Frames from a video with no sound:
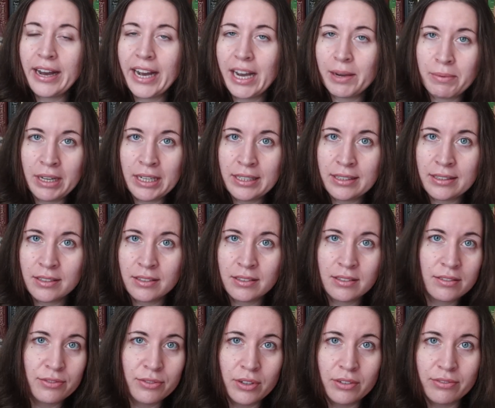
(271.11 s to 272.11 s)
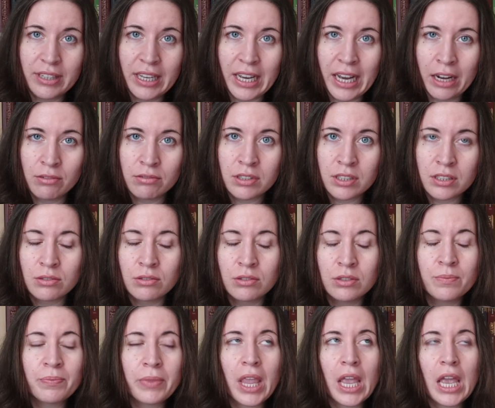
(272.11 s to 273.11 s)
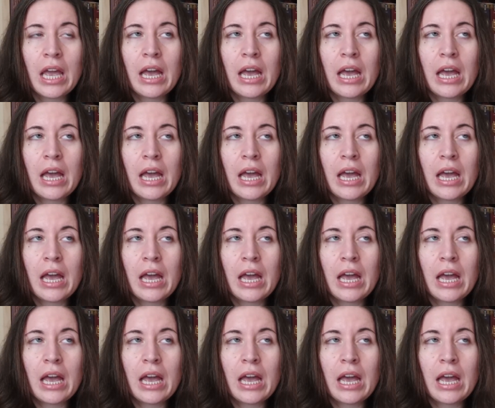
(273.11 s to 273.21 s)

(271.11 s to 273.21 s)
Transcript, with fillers: einmal in fünf Jahren oder so.